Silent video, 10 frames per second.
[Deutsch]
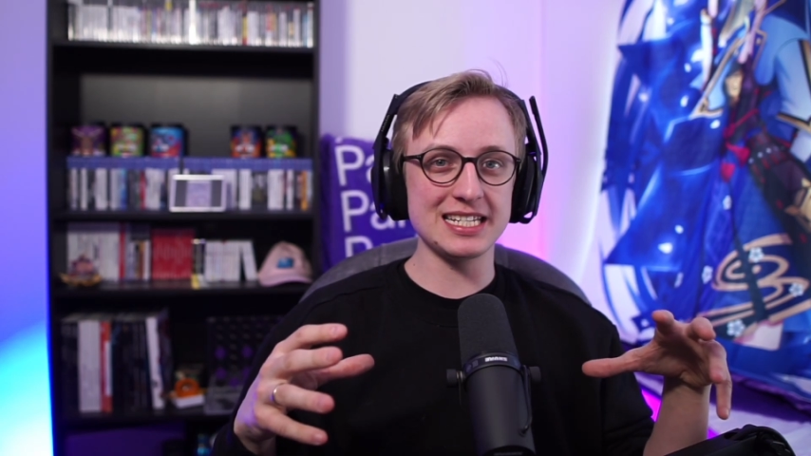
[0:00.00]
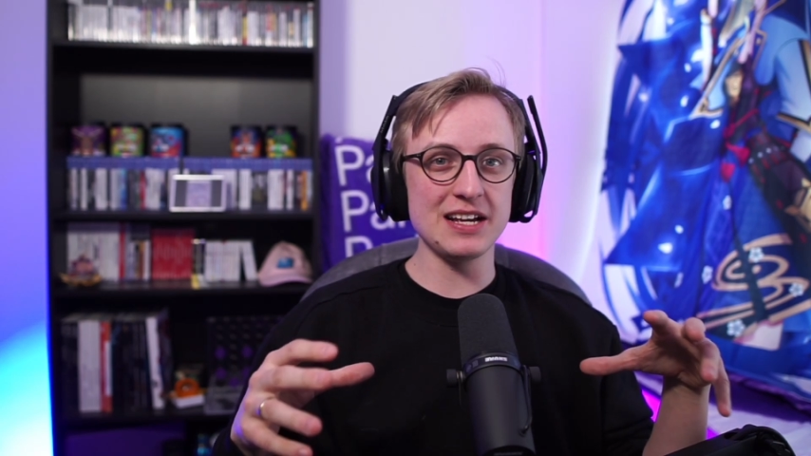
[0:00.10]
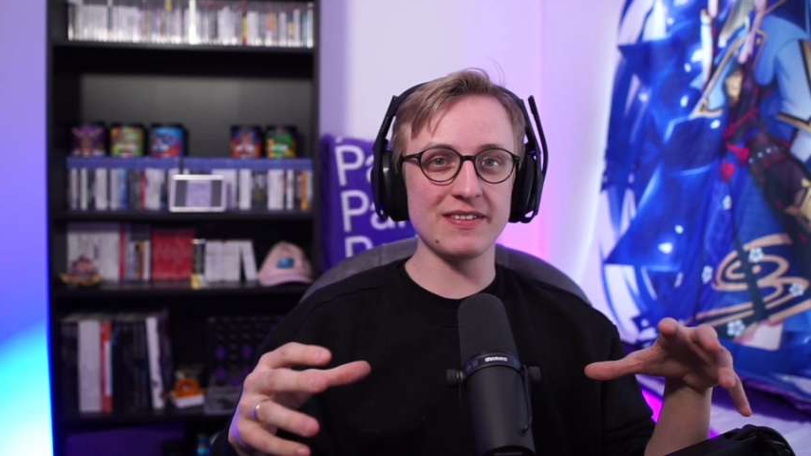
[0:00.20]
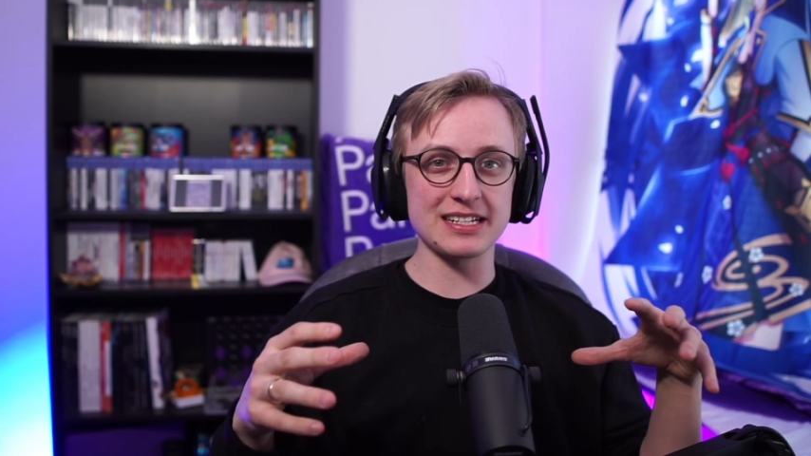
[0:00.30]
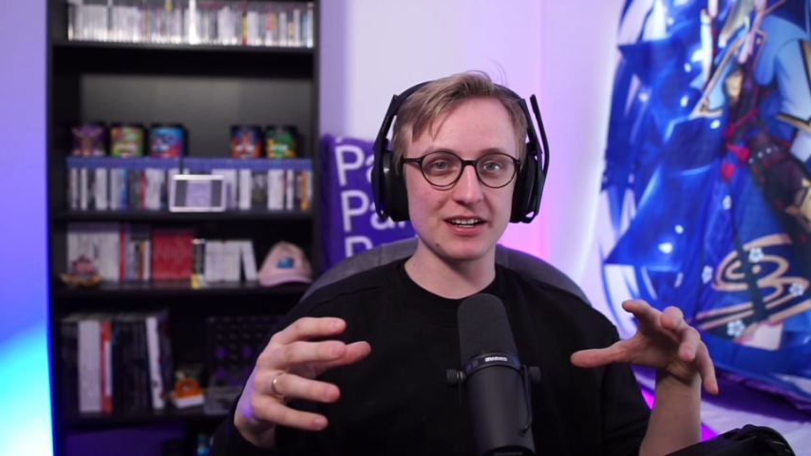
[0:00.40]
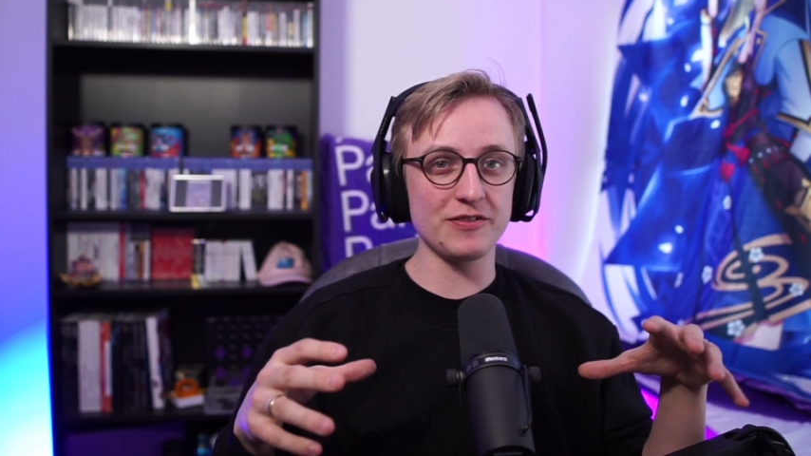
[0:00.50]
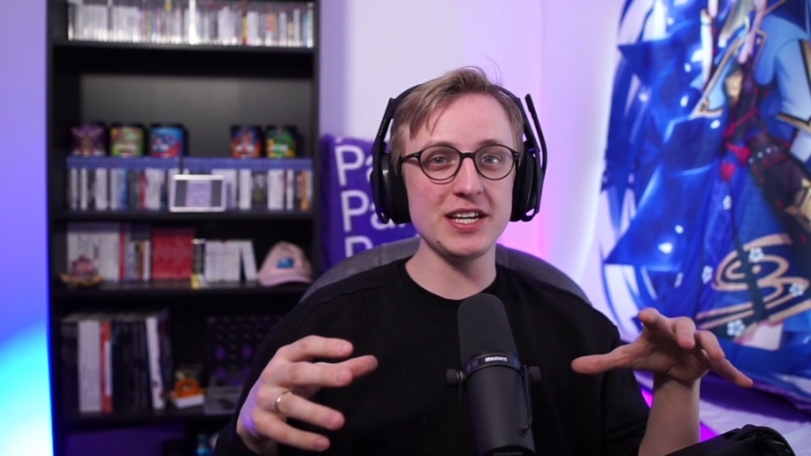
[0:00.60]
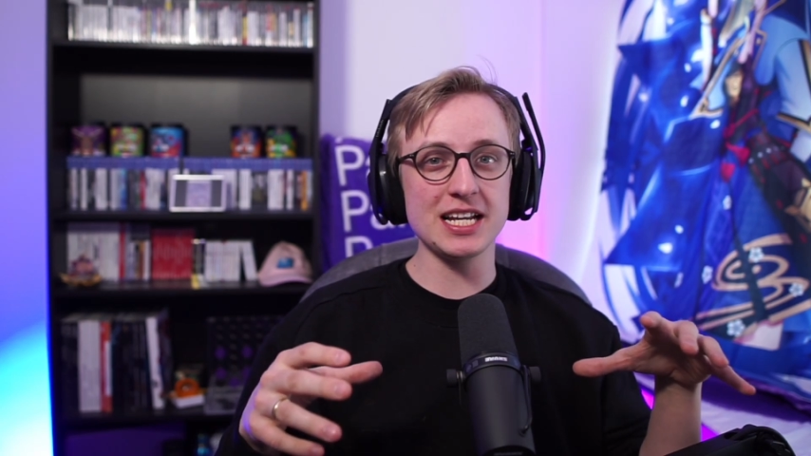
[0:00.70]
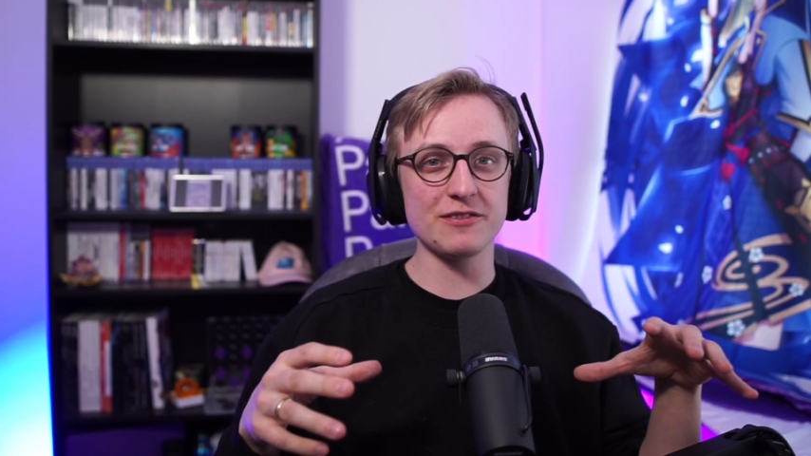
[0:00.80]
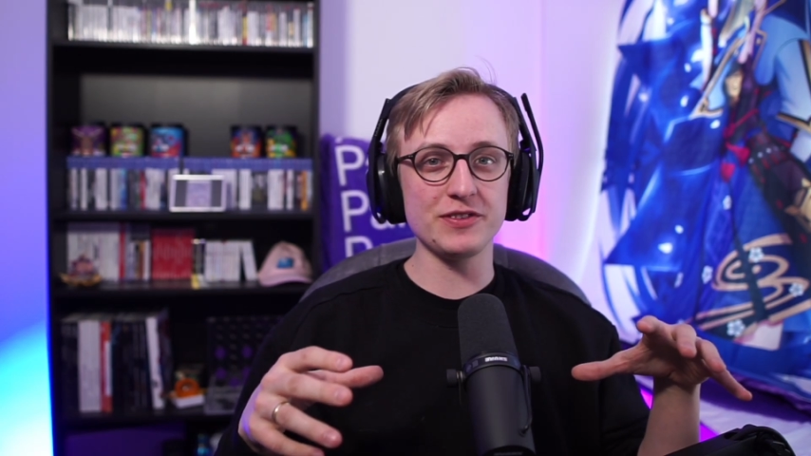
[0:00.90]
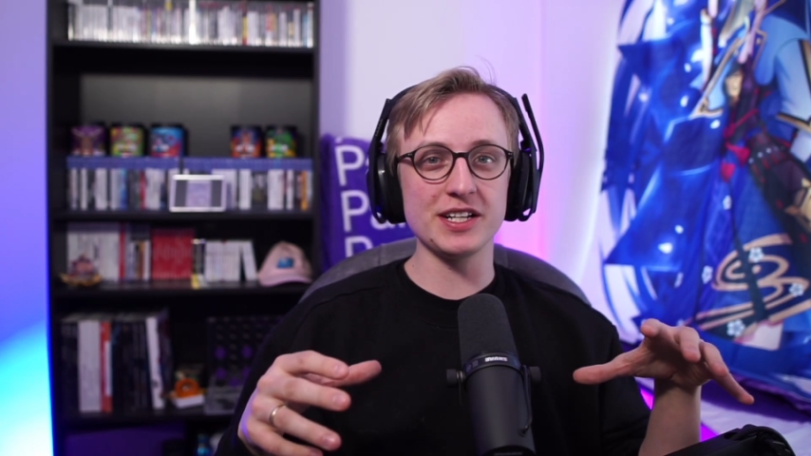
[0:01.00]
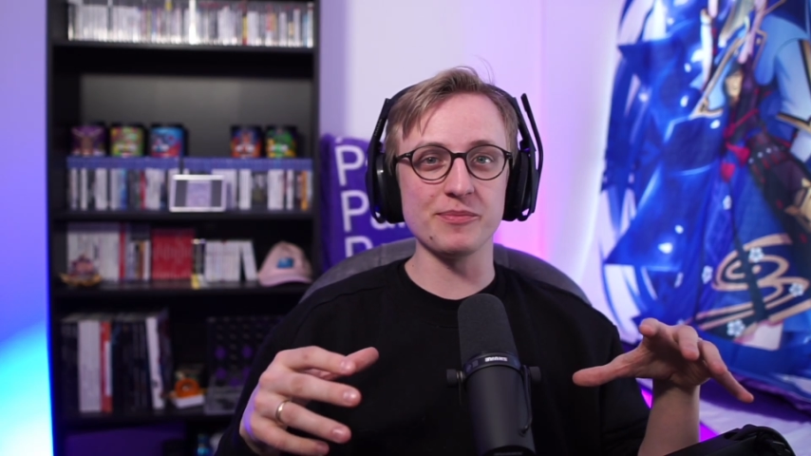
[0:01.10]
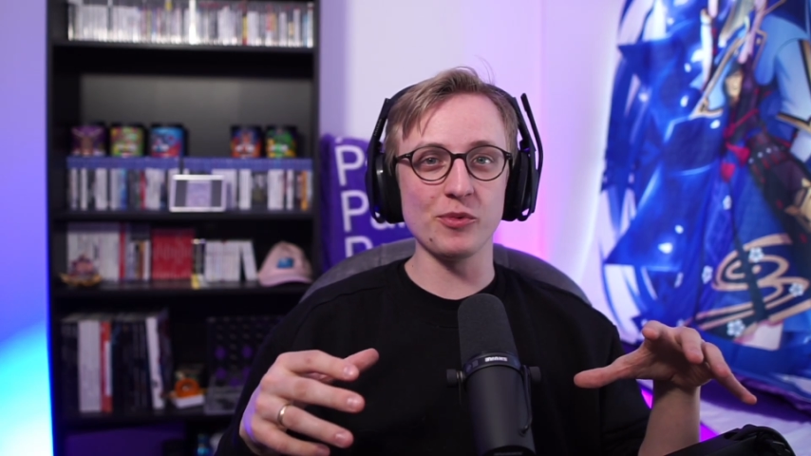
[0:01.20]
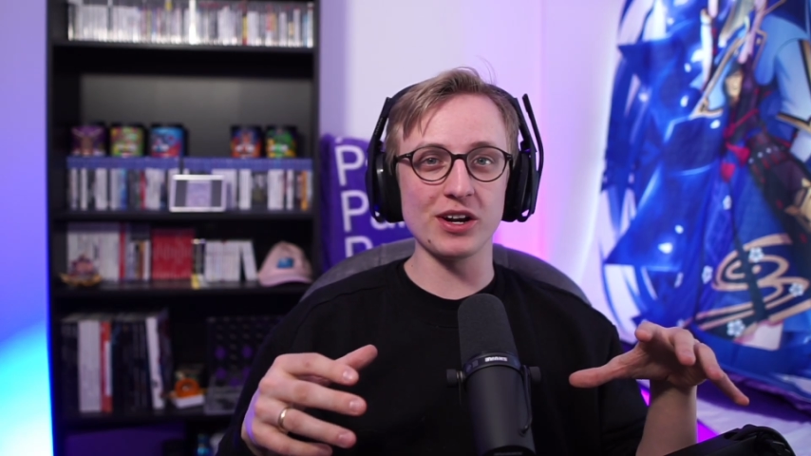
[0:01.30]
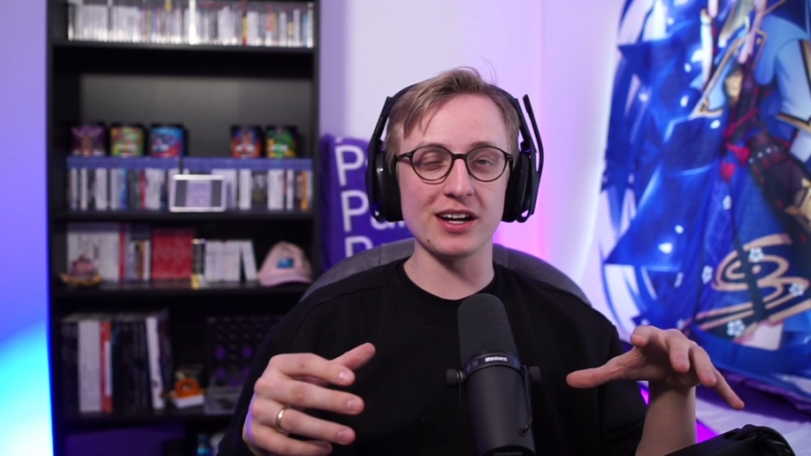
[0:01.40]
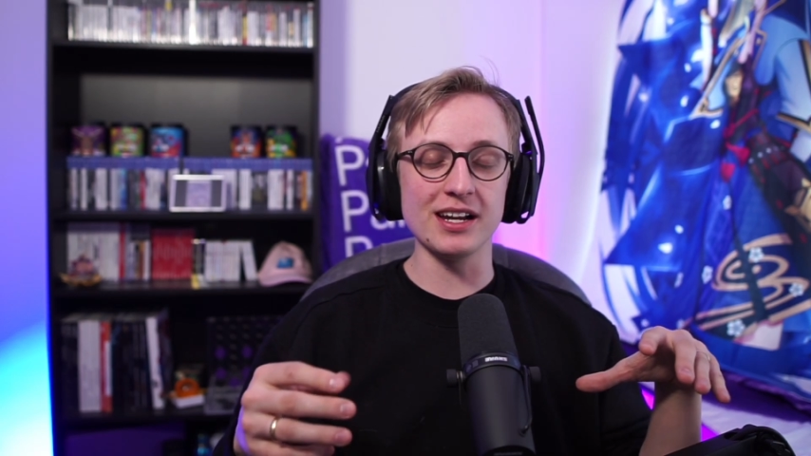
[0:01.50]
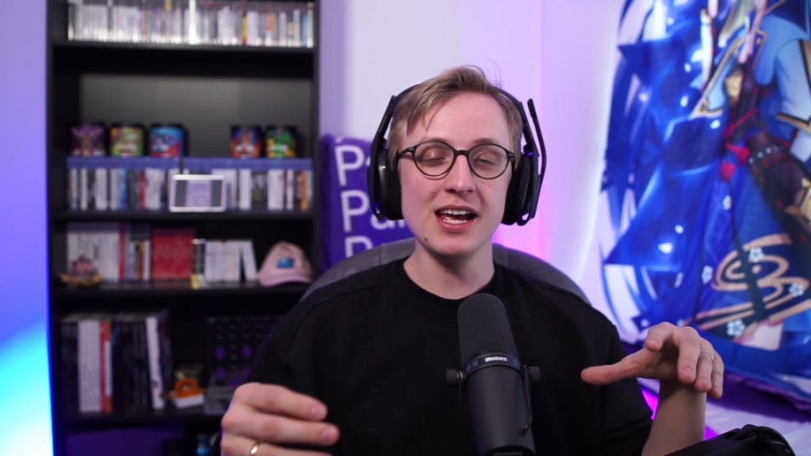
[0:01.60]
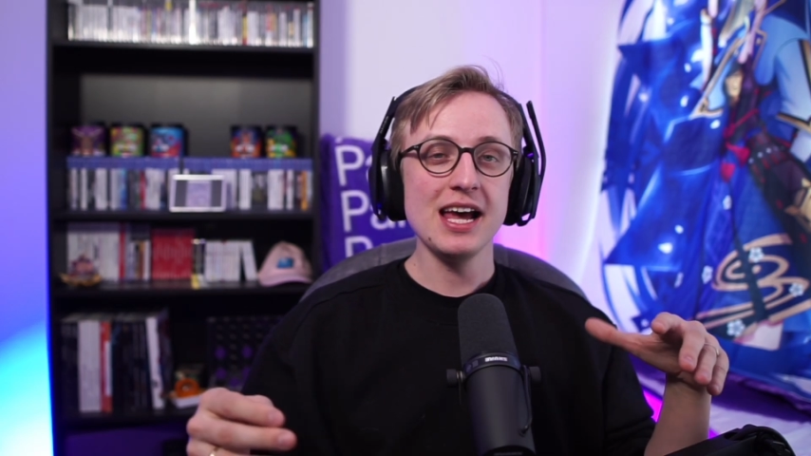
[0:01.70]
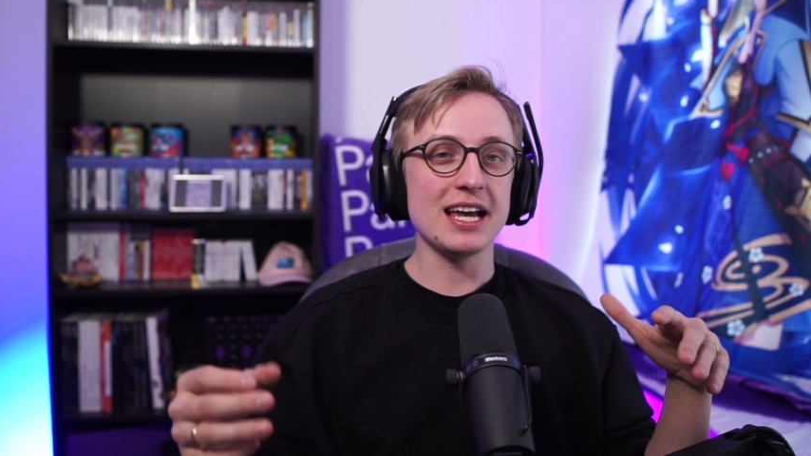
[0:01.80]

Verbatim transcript: Ziel war seit vielen, vielen Monaten.